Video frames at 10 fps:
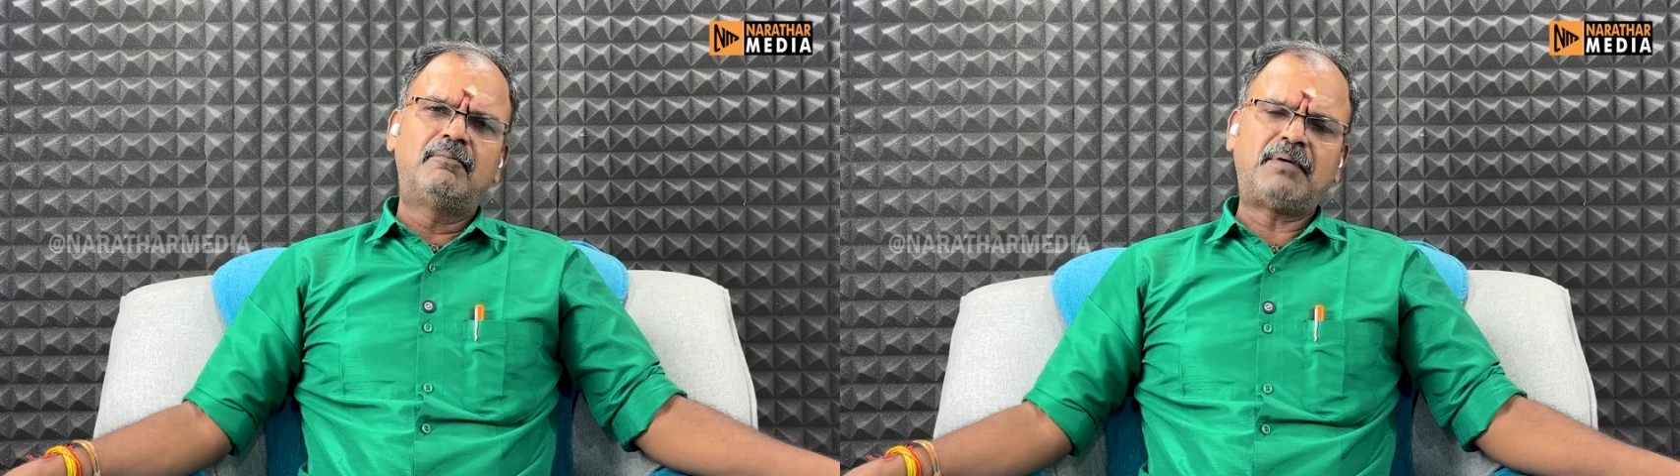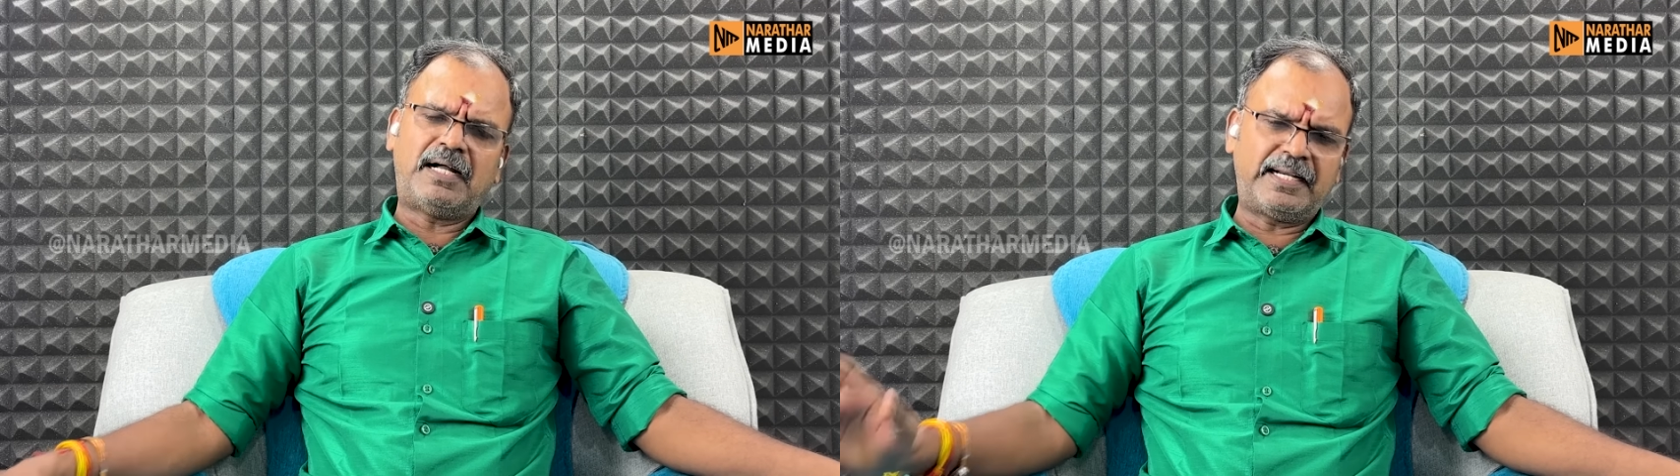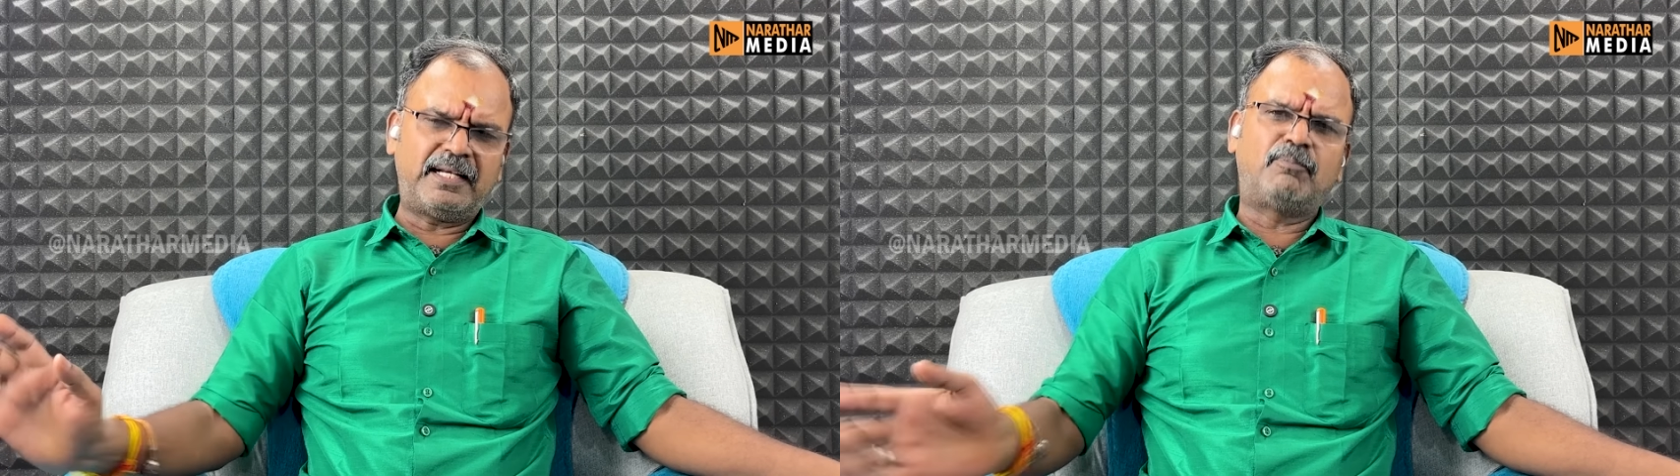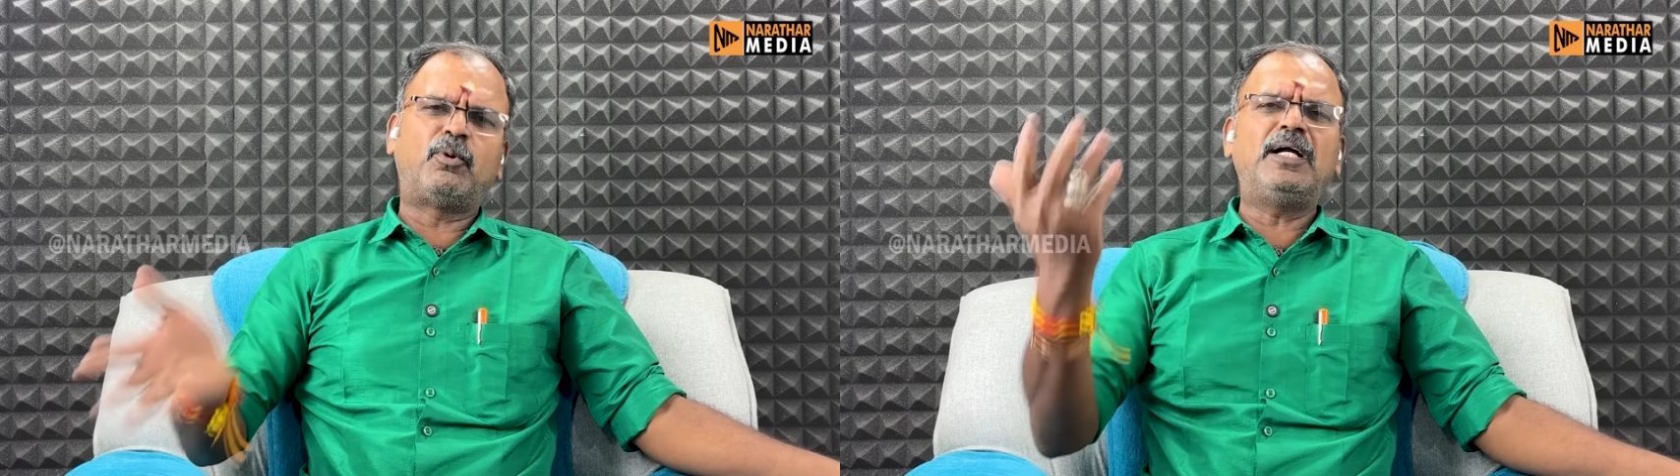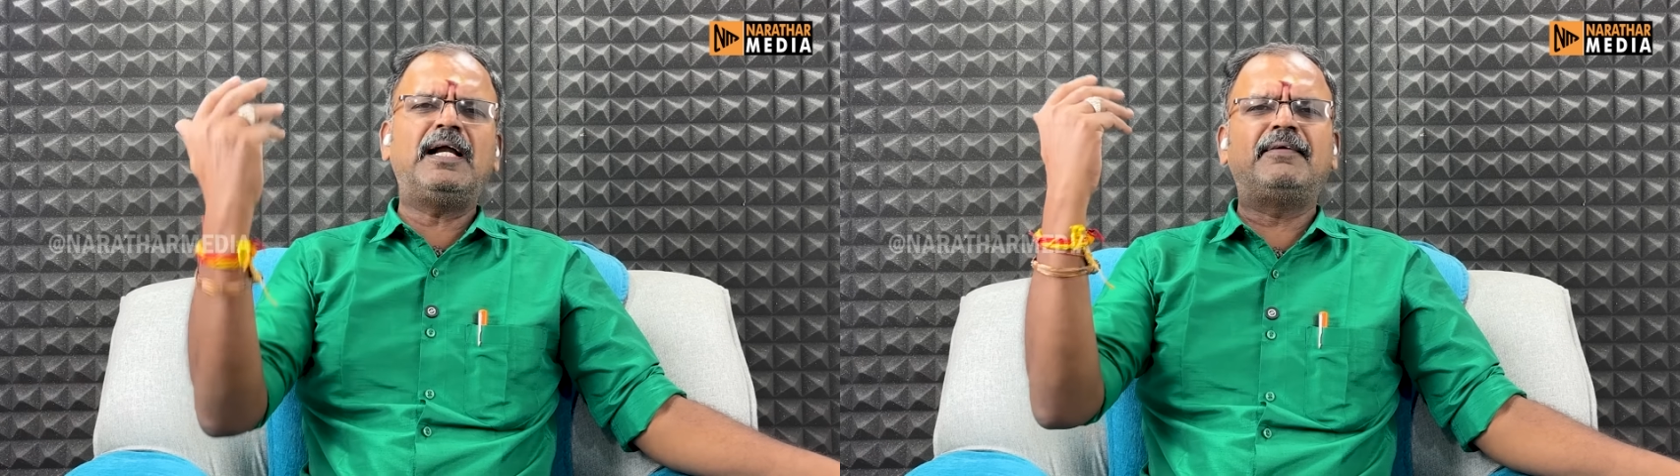பாடையில்
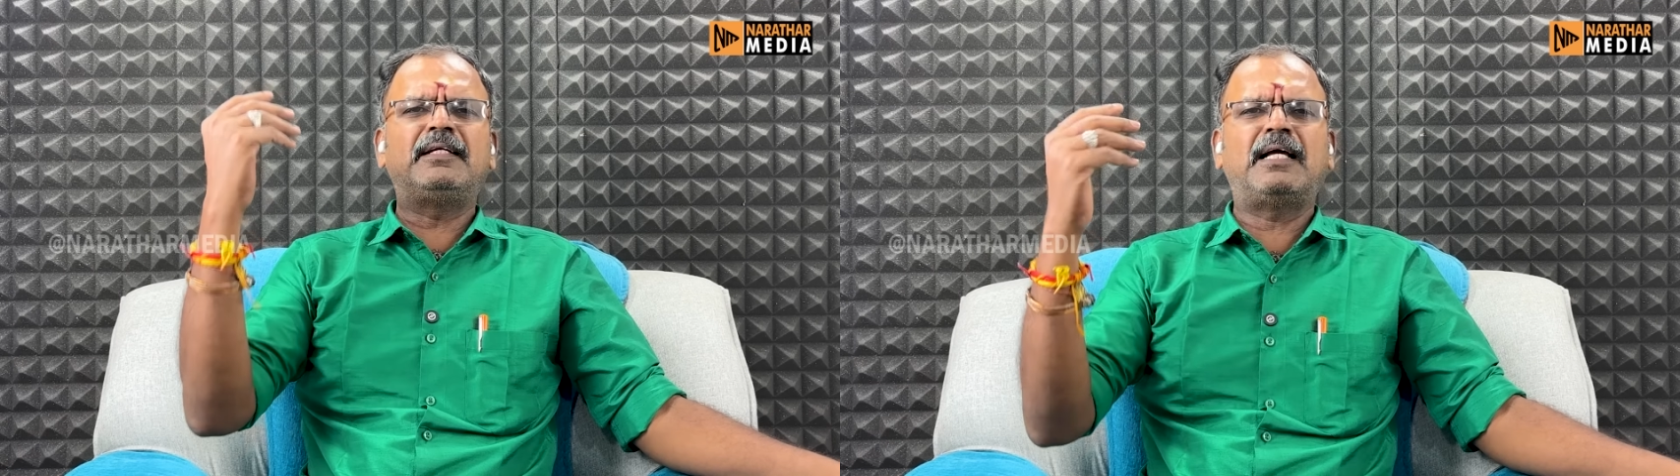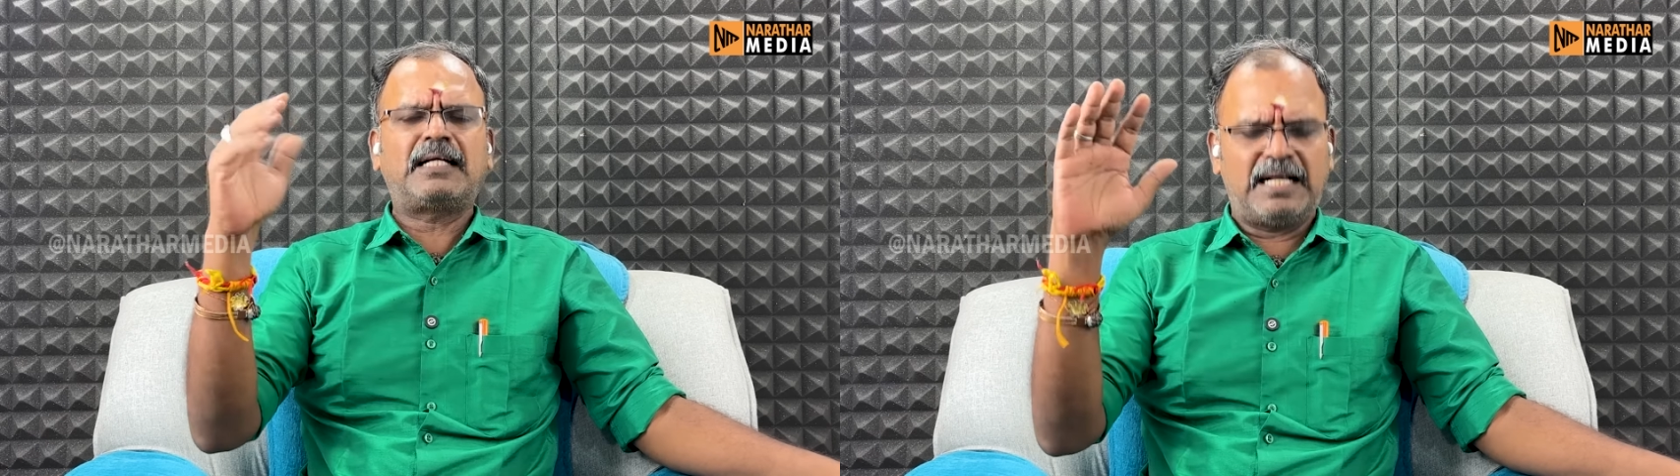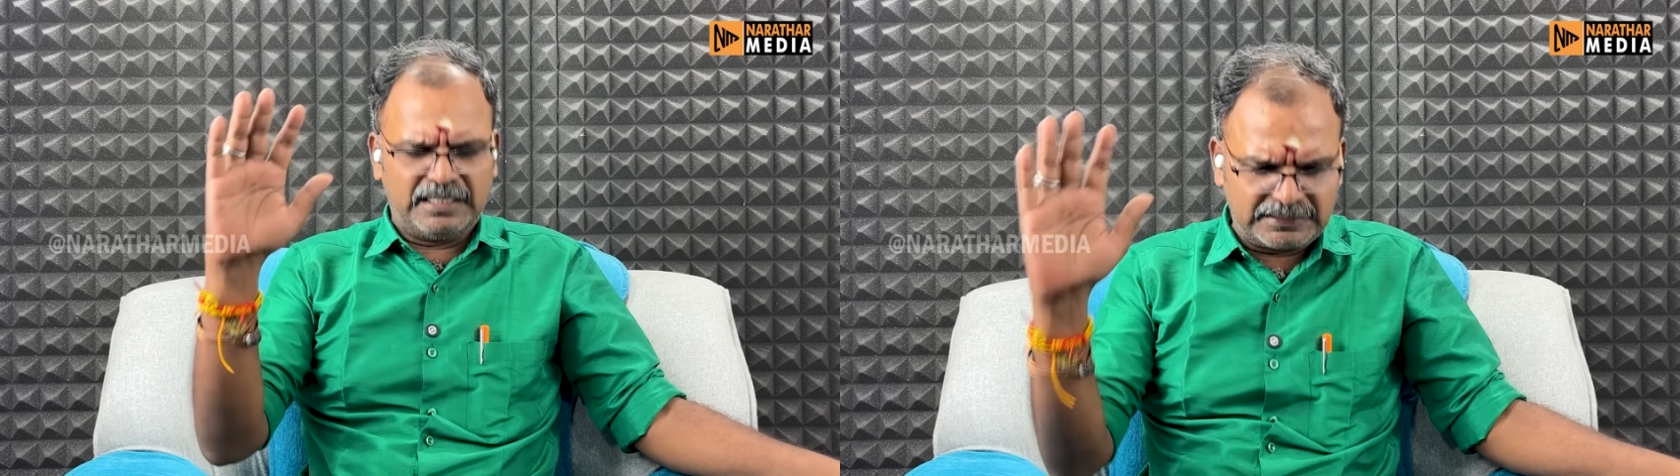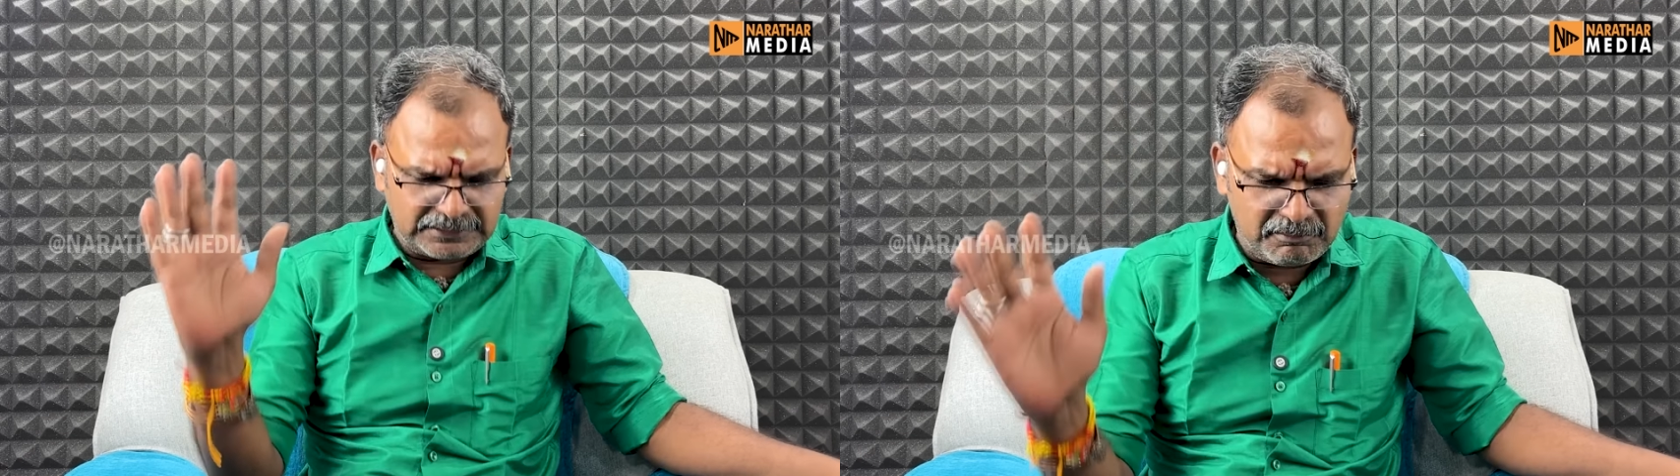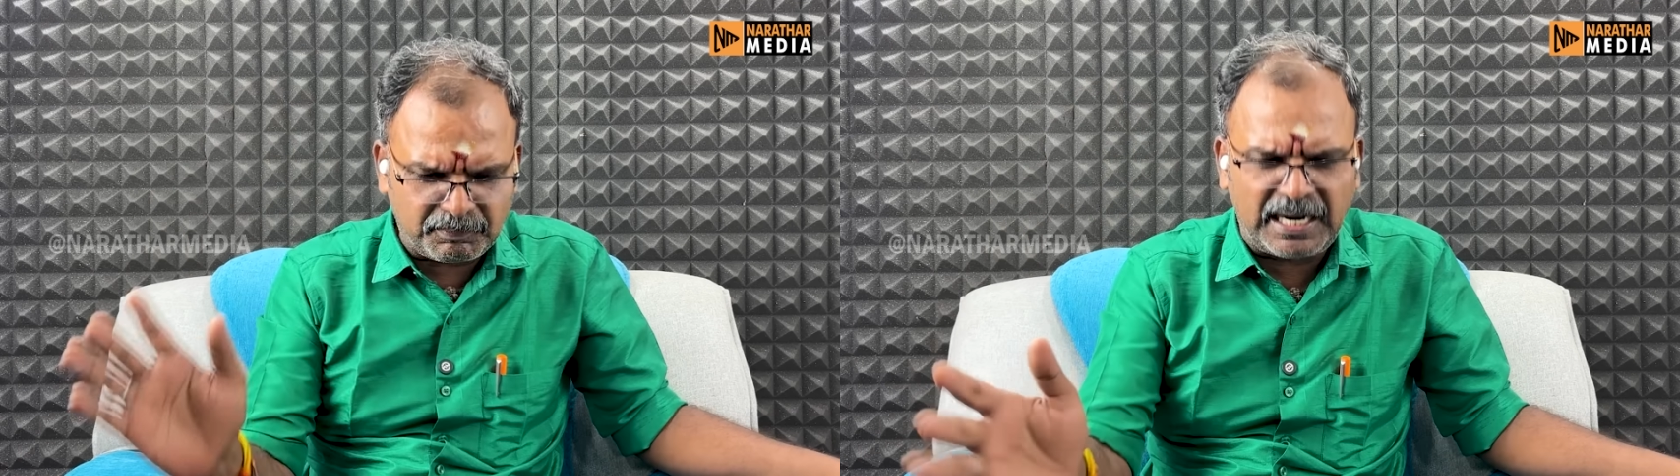போங்க அப்படின்ட்டா
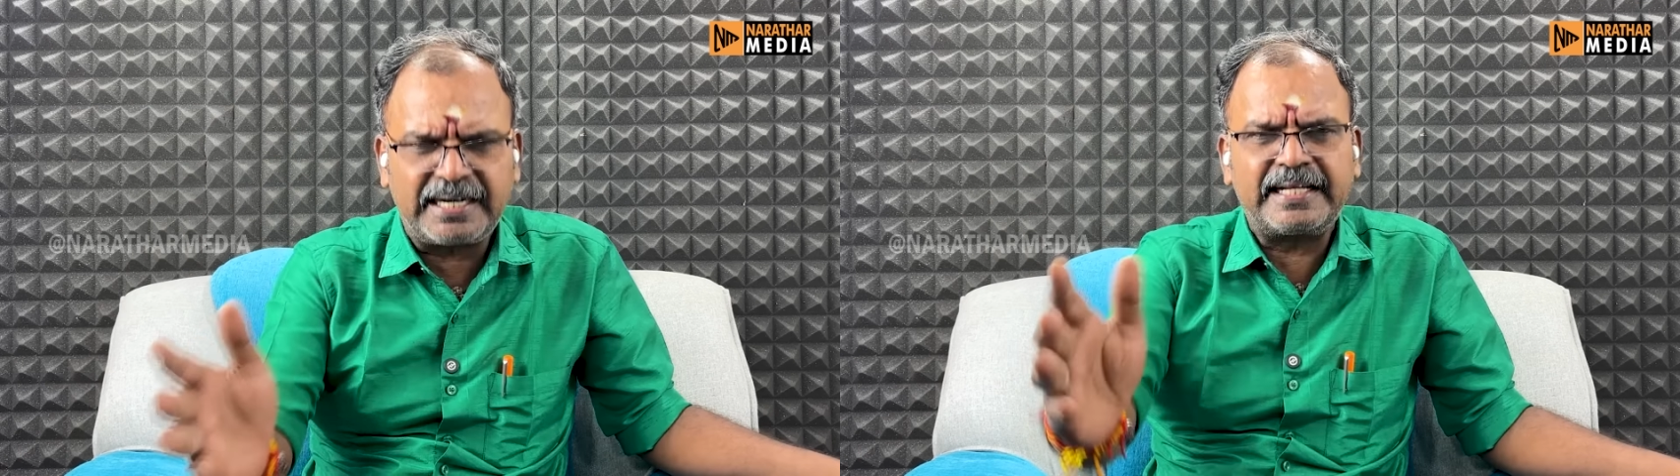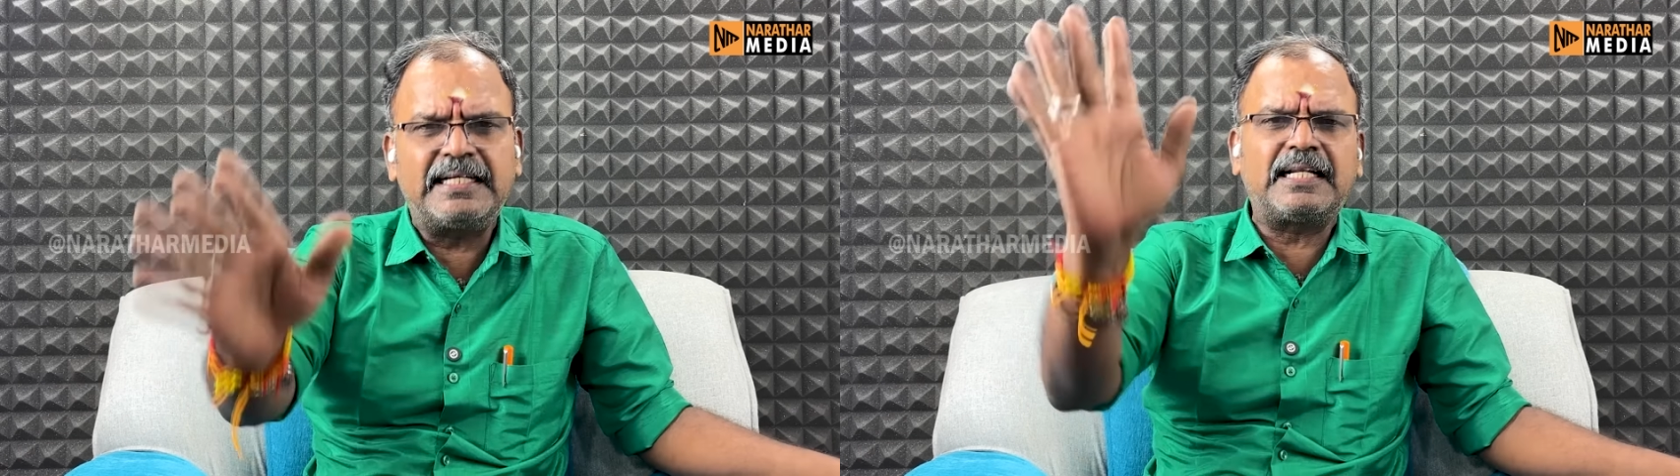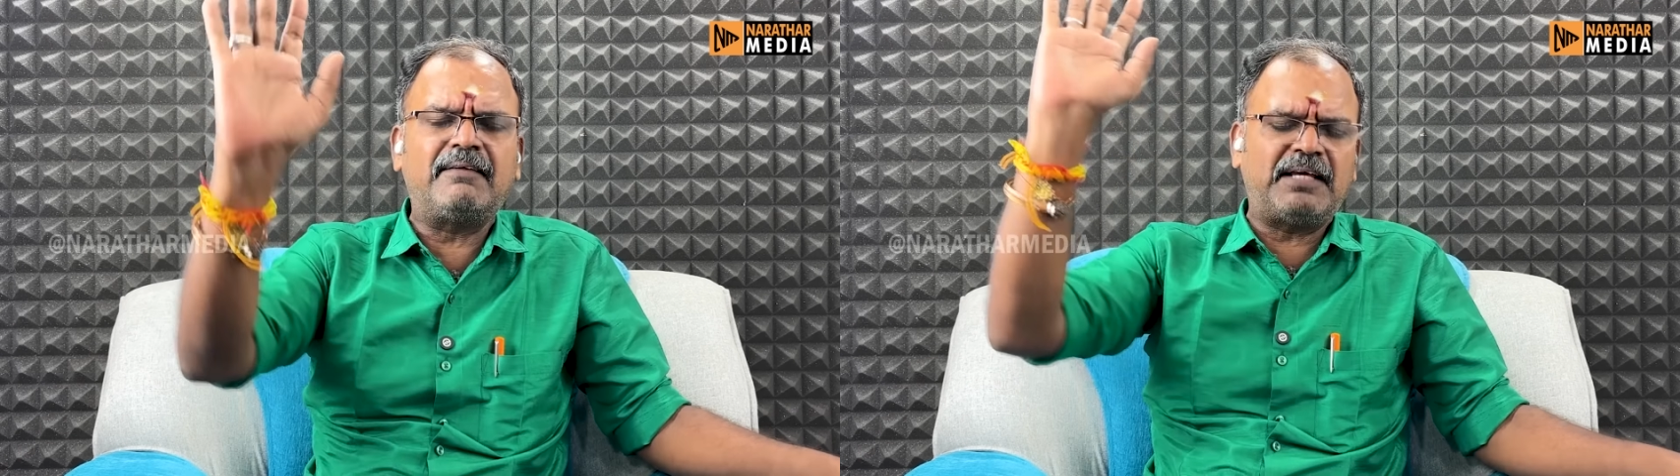காங்கிரஸுக்கு பாடம் கட்டுற